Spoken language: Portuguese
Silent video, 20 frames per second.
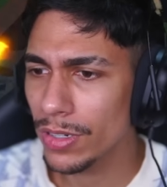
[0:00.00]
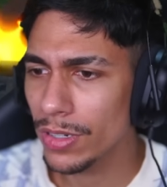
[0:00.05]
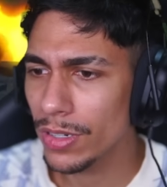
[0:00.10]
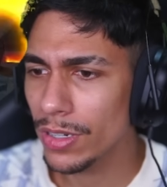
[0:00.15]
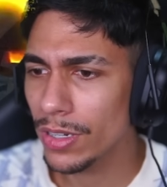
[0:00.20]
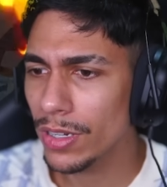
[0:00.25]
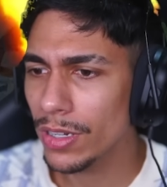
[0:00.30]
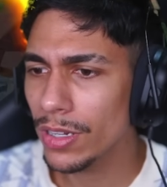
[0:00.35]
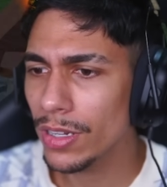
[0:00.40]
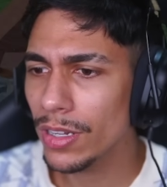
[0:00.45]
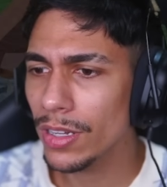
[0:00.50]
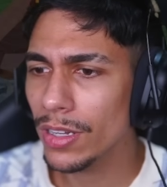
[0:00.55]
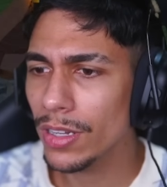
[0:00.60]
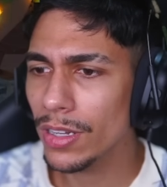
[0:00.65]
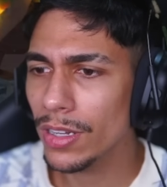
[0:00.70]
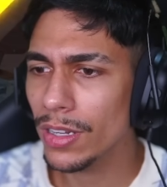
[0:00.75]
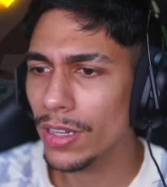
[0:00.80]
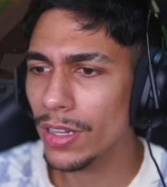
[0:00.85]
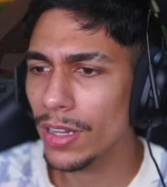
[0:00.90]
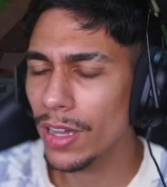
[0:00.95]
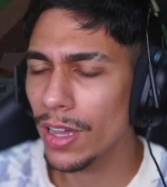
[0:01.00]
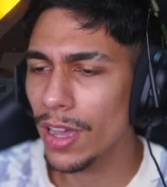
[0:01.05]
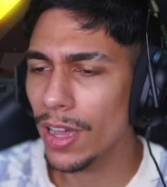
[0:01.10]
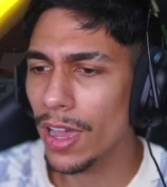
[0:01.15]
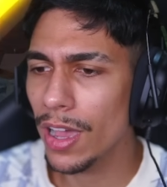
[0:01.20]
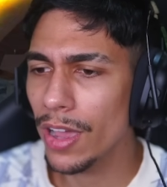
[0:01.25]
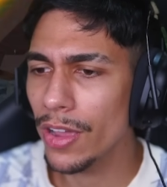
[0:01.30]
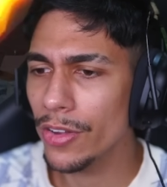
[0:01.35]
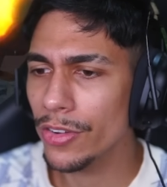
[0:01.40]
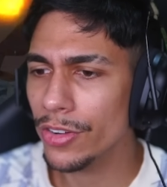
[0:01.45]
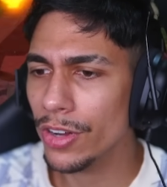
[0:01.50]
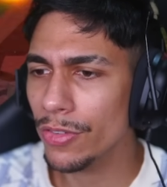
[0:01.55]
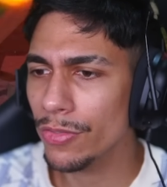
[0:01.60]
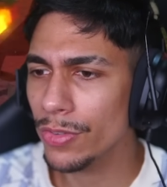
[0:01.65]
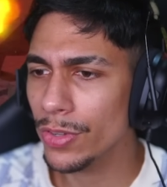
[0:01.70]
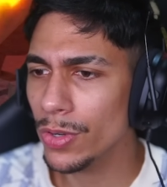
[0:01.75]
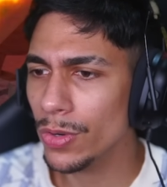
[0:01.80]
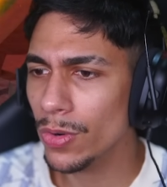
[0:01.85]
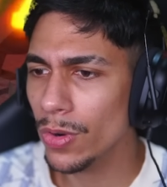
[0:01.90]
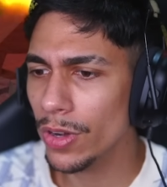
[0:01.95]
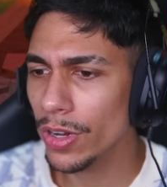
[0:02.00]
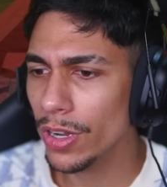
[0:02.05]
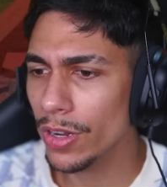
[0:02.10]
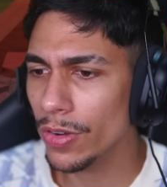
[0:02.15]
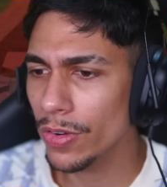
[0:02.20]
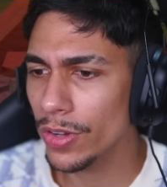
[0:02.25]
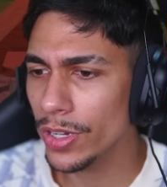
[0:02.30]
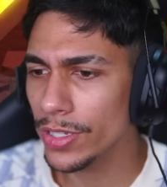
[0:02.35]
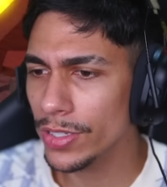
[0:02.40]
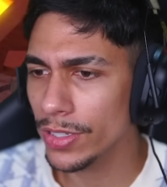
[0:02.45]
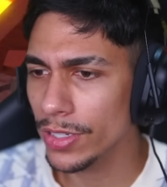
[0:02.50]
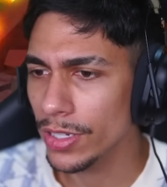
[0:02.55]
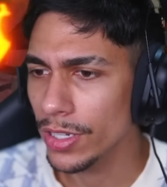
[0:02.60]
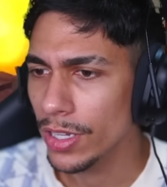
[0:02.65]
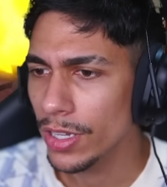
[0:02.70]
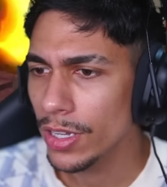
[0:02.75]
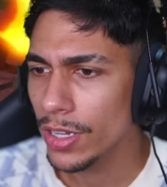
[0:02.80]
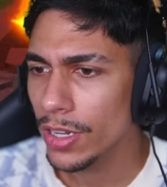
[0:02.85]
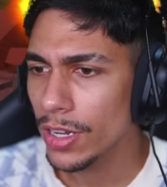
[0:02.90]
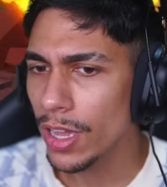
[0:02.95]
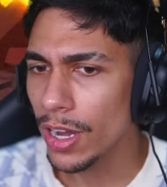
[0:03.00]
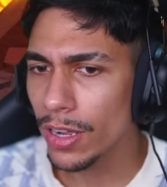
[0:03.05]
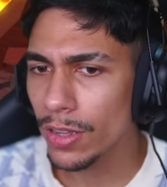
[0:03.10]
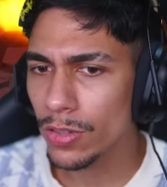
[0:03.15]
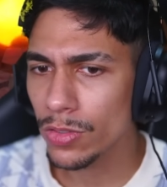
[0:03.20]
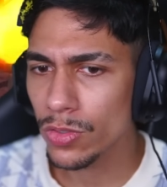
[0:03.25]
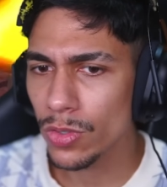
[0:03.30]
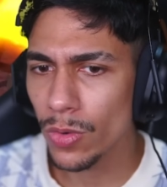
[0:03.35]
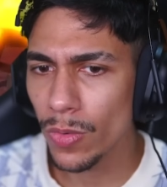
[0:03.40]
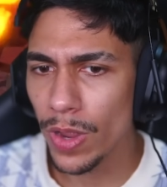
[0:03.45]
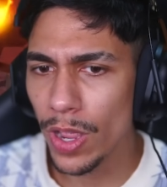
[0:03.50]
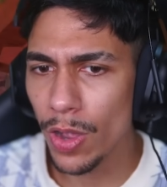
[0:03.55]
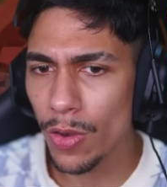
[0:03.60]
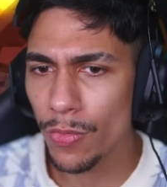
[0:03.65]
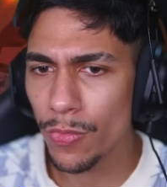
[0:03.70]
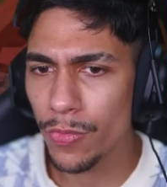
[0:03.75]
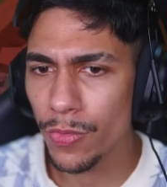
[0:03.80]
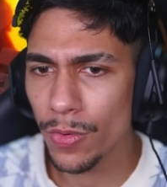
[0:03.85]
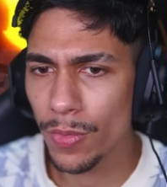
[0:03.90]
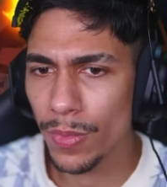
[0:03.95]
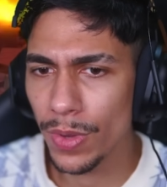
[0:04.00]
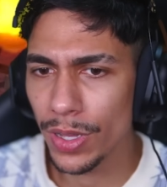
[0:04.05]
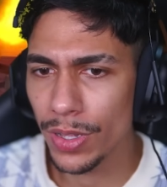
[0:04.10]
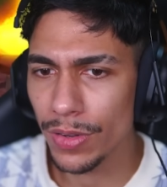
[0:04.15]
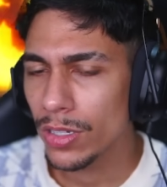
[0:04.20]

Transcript: ah, eu já viro qualquer coisa. Caraca, eu sou um elfo, mano.